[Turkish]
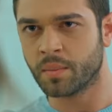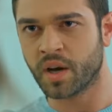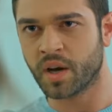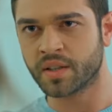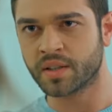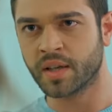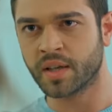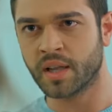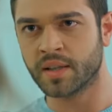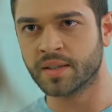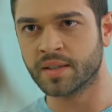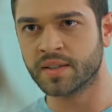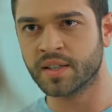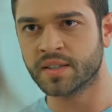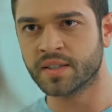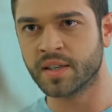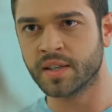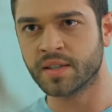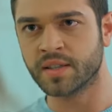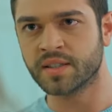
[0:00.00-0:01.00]
Ve zamanı
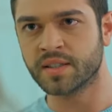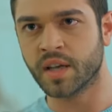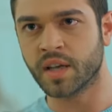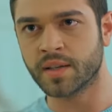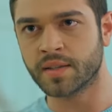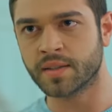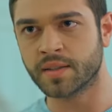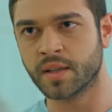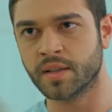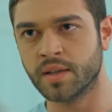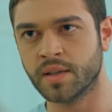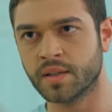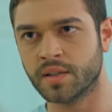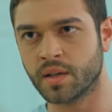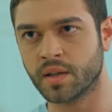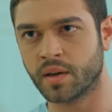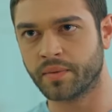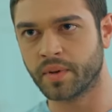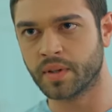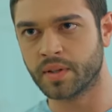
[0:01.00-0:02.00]
geldiğinde seni sen
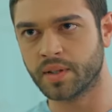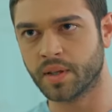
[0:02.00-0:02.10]
istediğin için